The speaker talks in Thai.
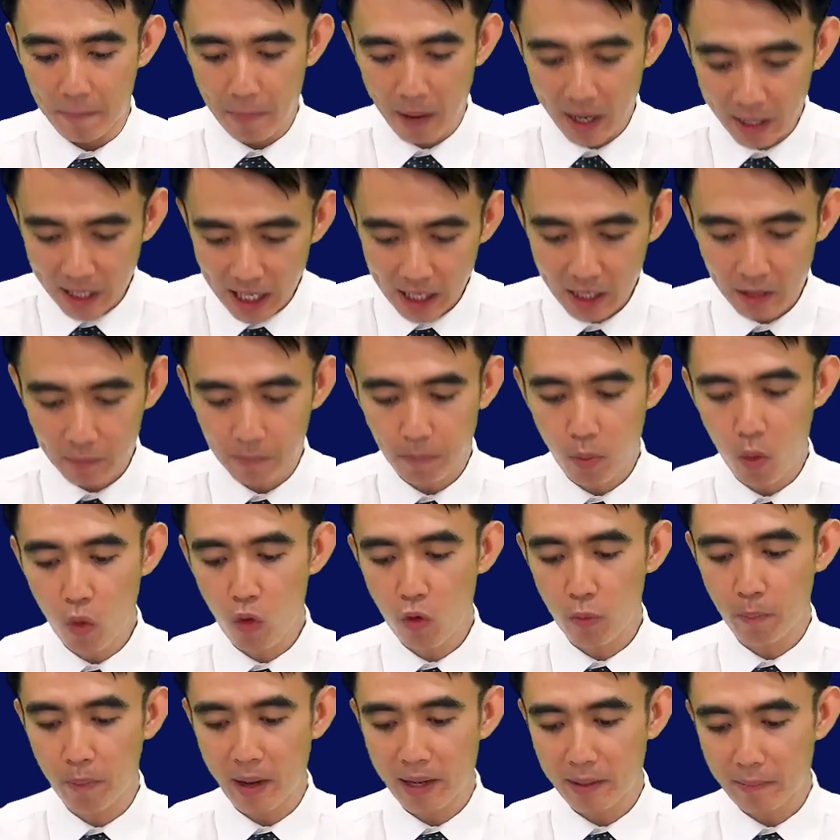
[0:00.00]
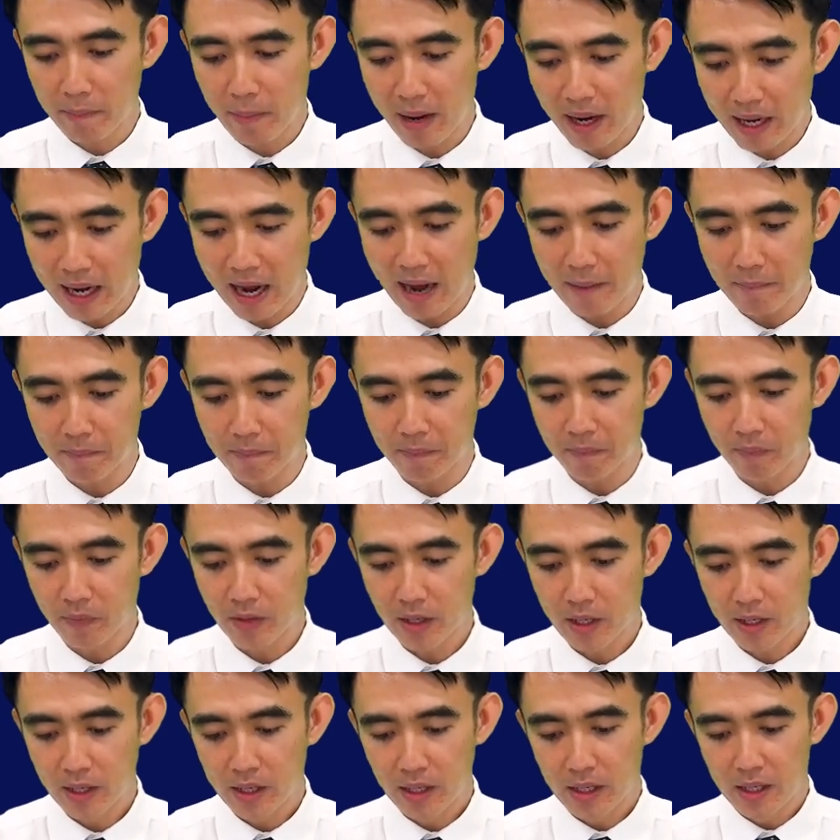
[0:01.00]
พระคริสต์ผู้เป็นพระ
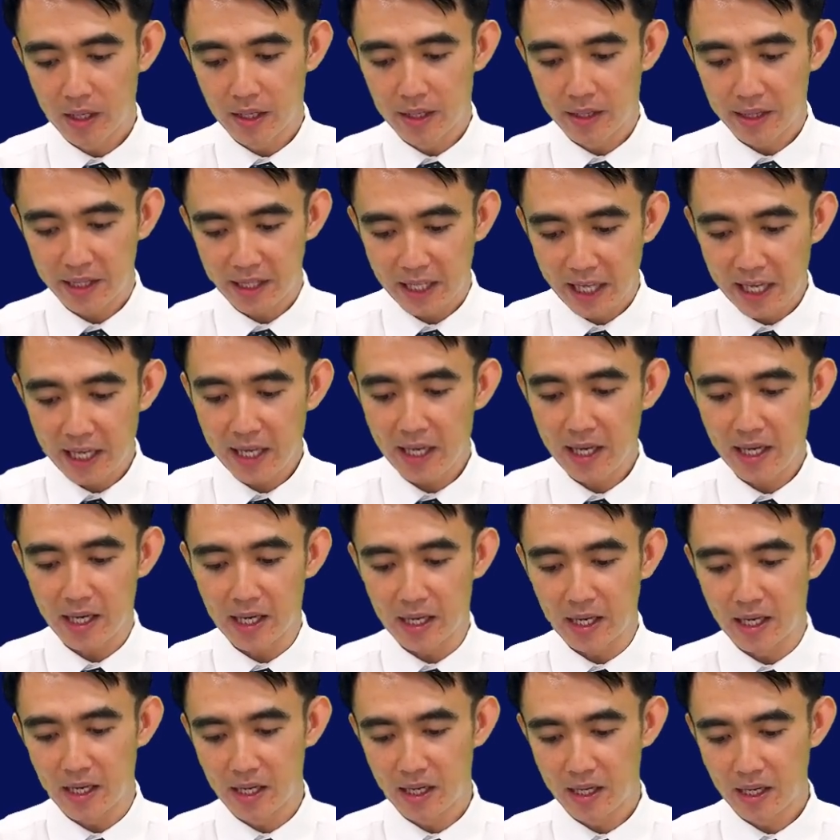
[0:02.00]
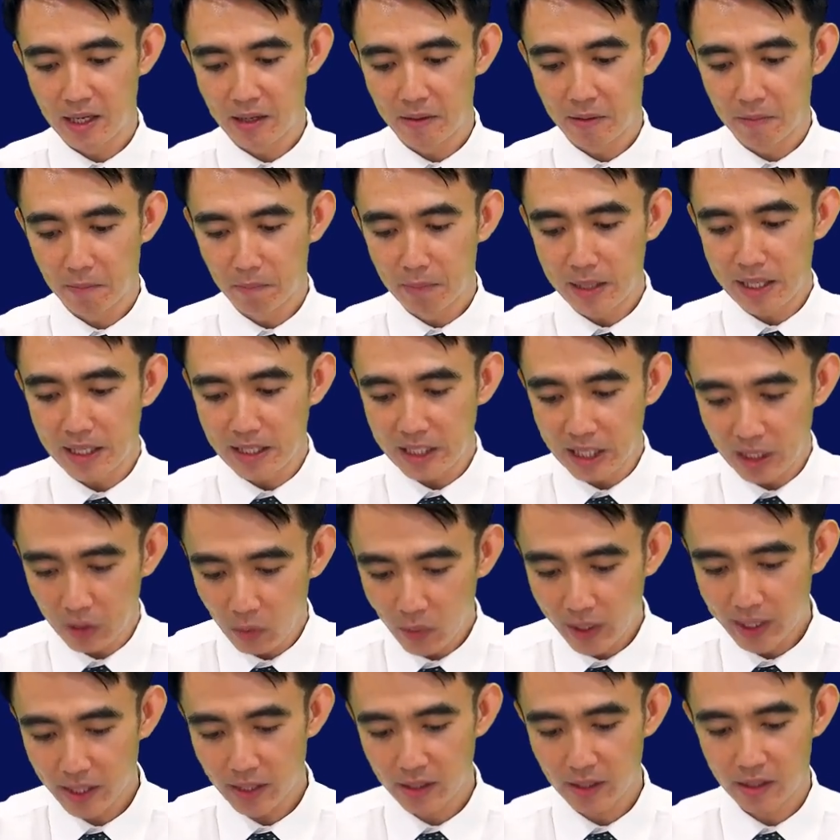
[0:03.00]
คำที่มีชี
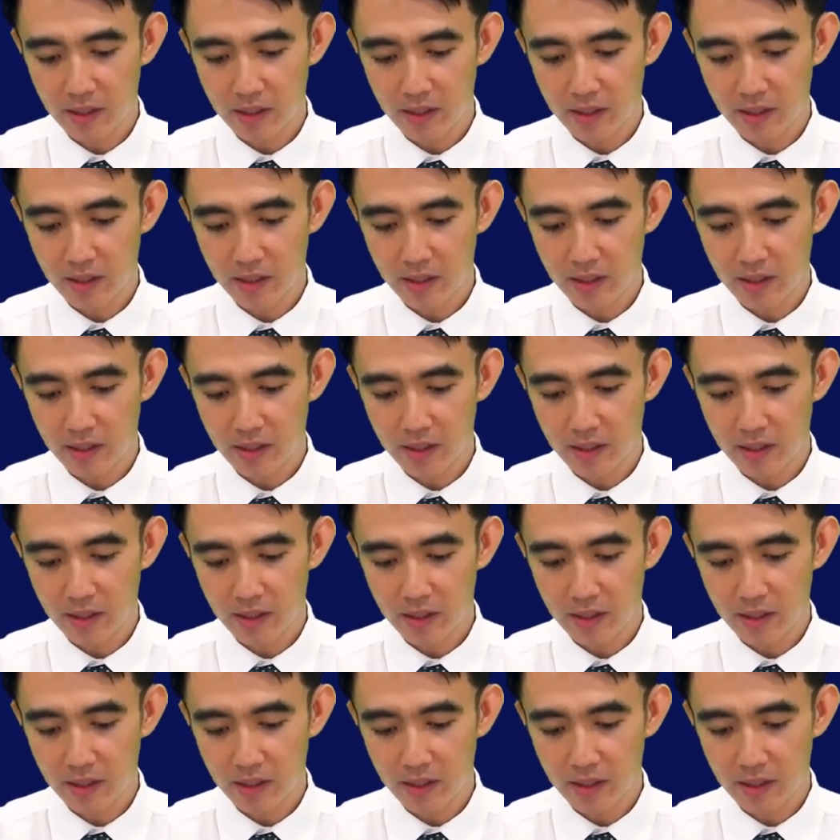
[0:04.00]
วิต